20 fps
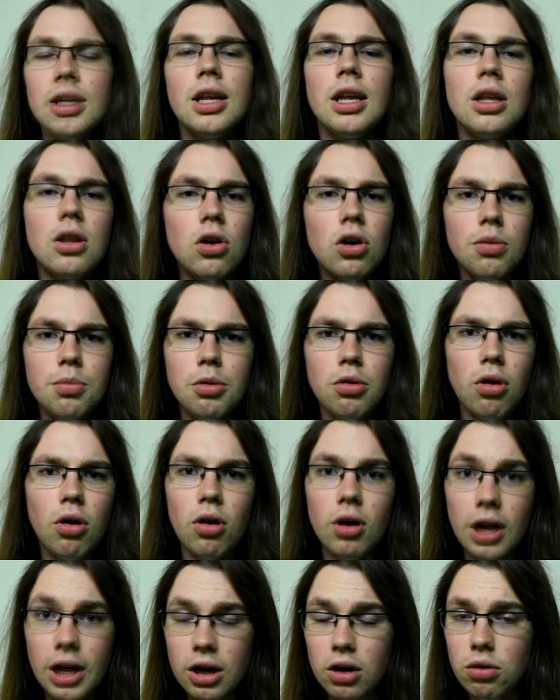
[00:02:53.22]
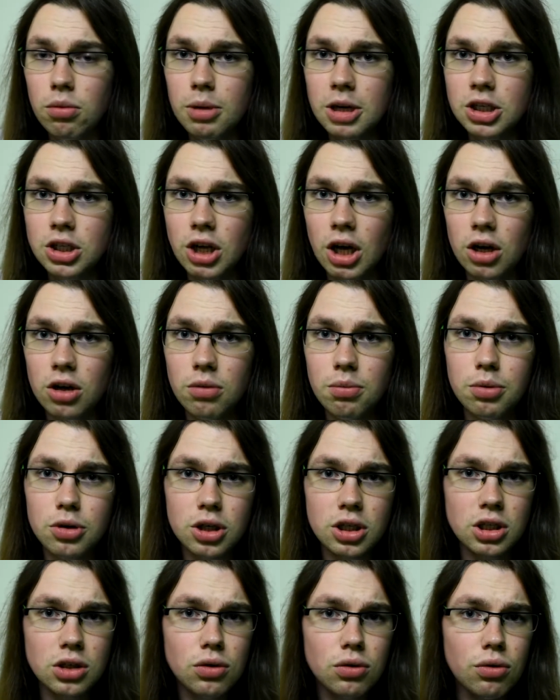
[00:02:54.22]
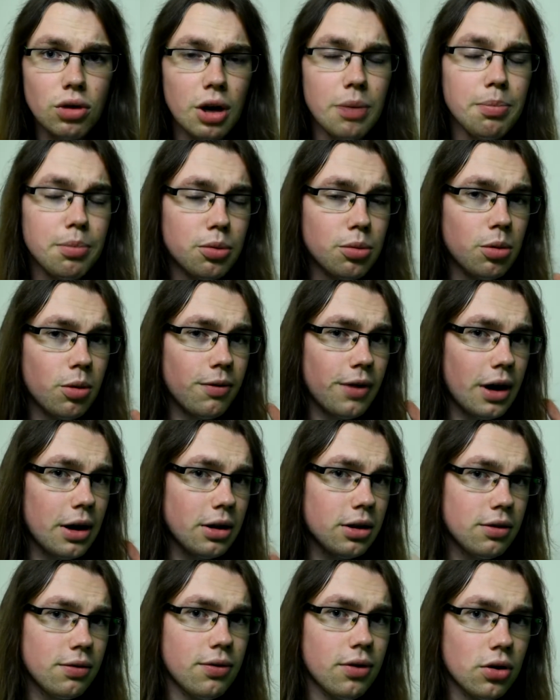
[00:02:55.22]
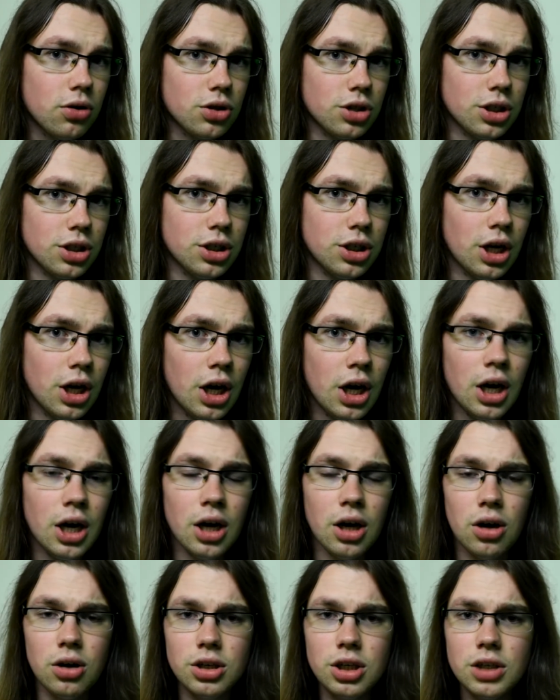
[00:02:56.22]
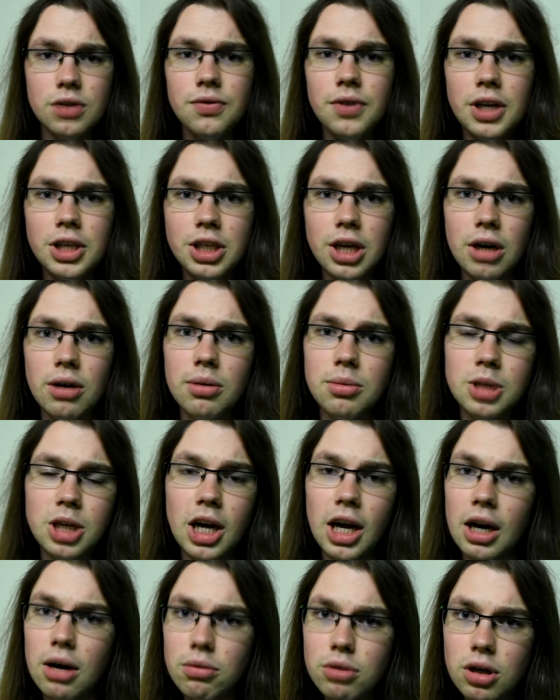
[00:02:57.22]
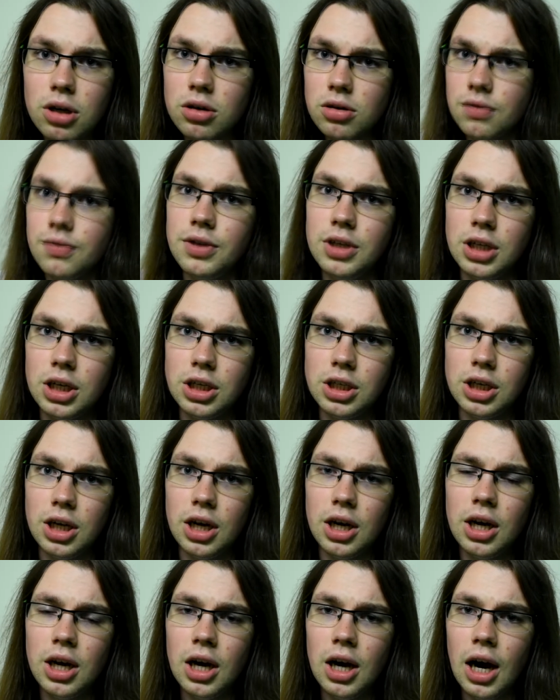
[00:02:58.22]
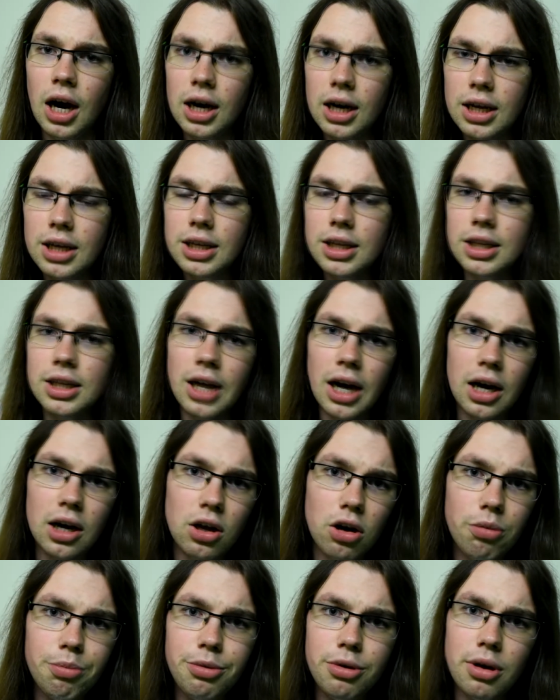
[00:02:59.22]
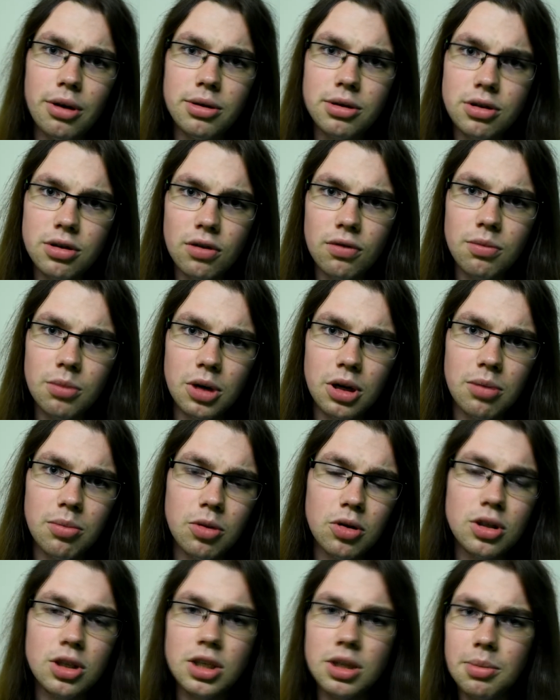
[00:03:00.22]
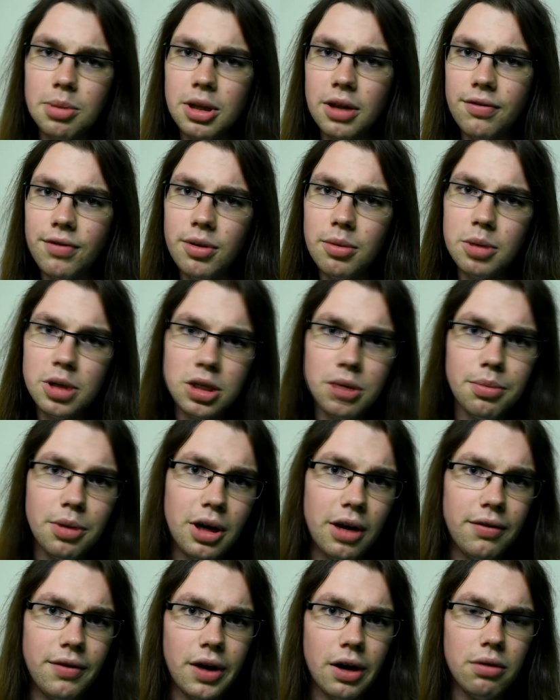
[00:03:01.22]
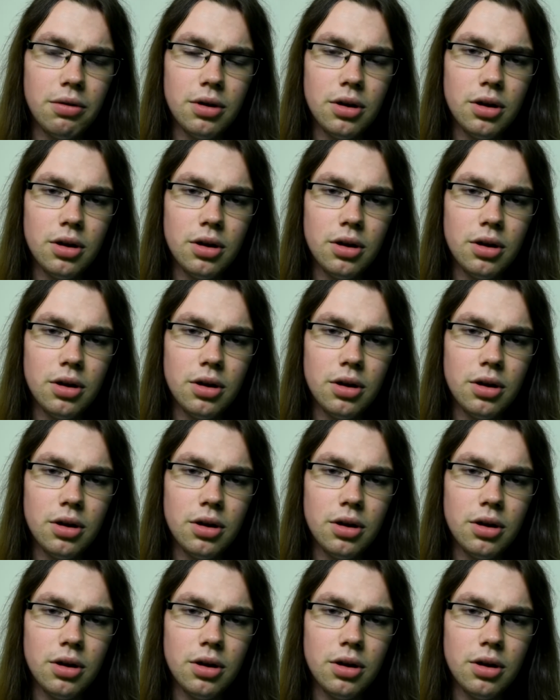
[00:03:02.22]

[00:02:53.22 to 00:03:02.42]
Ten rok był cholerną męczarnią, podczas której próbowałem tworzyć. Chociaż wiedziałem, że kanał nie rozwinie się, ale i tak robiłem co w mojej mocy, żeby te filmy się pojawiały.